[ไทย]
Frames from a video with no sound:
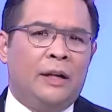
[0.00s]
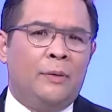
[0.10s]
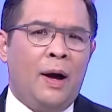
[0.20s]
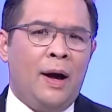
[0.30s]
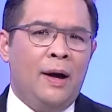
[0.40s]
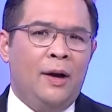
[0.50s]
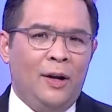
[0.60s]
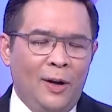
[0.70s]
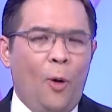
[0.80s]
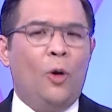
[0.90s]
นว่า
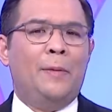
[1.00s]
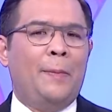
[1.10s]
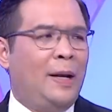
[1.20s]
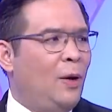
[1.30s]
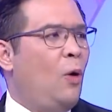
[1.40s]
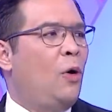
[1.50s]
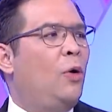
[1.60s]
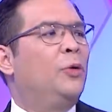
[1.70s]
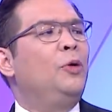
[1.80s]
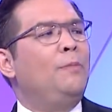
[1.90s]
โลกเนี่ยมันเป็นโลกของ
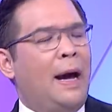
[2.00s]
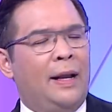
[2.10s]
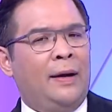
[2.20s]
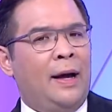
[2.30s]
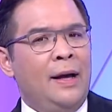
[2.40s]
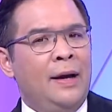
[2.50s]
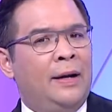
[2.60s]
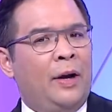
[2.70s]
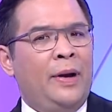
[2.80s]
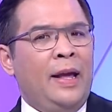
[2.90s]
คนรุ่นใหม่แล้วไง
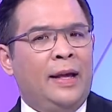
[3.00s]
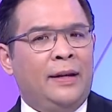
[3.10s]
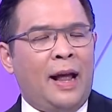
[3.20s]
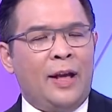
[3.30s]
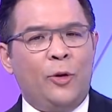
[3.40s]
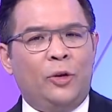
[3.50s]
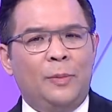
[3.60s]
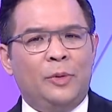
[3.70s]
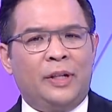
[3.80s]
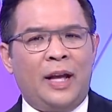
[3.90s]
เราได้เห็นนายกรั
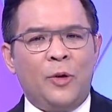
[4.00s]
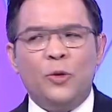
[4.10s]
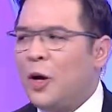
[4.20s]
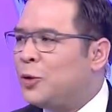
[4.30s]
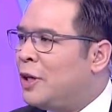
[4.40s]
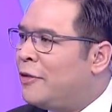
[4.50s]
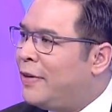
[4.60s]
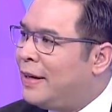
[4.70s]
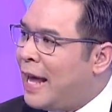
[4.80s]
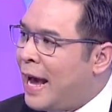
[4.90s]
ฐมนตรีอายุน้อยสุดใน
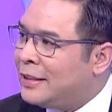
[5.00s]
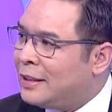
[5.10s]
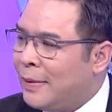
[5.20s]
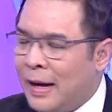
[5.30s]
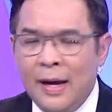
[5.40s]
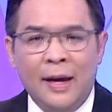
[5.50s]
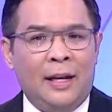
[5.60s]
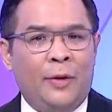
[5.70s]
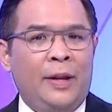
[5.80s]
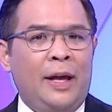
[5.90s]
ฟินแลนด์ใช่ไหมฮะ
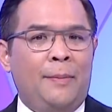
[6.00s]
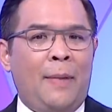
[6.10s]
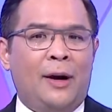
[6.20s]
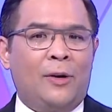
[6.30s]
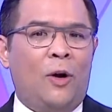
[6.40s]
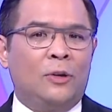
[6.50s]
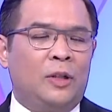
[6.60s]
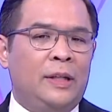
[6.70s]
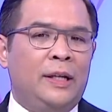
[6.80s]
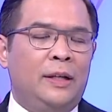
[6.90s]
เราได้เห็นมาครอง
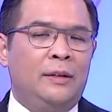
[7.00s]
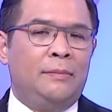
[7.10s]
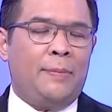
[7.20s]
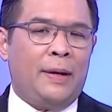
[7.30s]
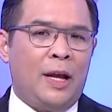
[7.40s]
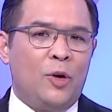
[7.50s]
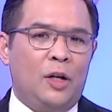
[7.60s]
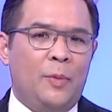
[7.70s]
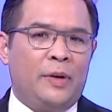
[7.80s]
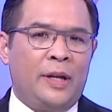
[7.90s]
ตอนที่ขึ้นเป็นนายก
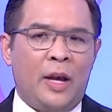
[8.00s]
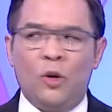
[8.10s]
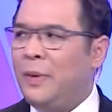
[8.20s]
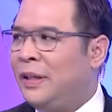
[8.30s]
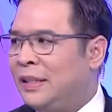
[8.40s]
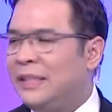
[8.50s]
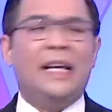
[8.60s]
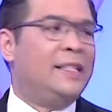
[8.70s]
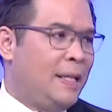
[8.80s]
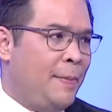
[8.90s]
รัฐมนตรีอายุไม่ถึง
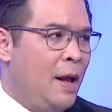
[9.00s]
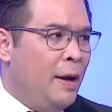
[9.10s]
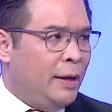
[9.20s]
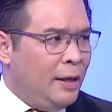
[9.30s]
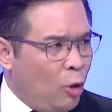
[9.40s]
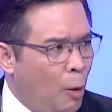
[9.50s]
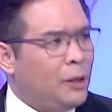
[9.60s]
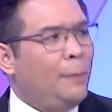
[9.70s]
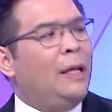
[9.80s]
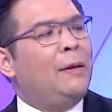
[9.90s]
40 คือโลก
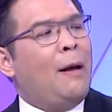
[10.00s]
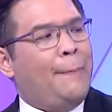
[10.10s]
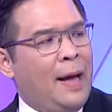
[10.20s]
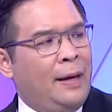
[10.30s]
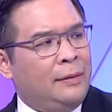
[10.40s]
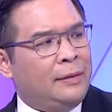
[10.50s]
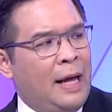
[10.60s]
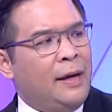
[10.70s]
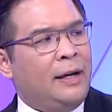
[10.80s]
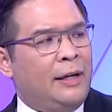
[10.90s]
มันต้องเปลี่ยนระดับนั้น
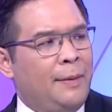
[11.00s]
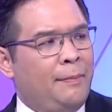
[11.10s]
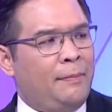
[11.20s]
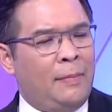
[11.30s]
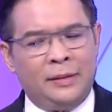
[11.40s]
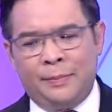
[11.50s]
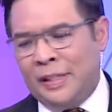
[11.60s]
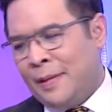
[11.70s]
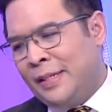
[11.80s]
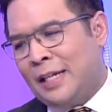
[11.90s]
อังกฤษเนี่ยมัน
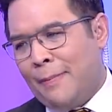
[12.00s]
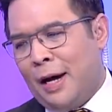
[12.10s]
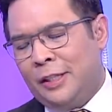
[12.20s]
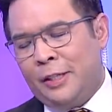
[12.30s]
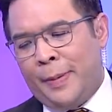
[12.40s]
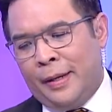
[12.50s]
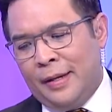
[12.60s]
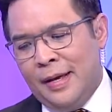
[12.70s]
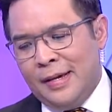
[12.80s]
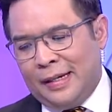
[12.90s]
มันจะไม่สามารถที่จะเป็น
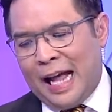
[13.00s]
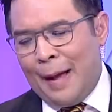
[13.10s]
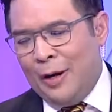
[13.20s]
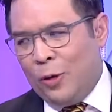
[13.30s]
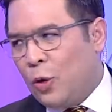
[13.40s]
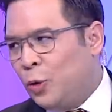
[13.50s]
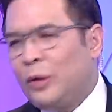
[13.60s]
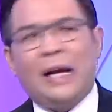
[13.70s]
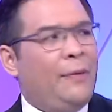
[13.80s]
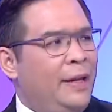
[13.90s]
การเมืองของคน
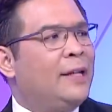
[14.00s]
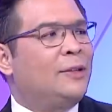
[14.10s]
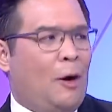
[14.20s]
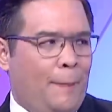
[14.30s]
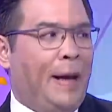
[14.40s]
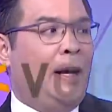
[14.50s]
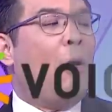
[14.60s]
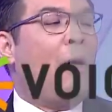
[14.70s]
รุ่นเก่าได้อีกต่อไปเราหวัง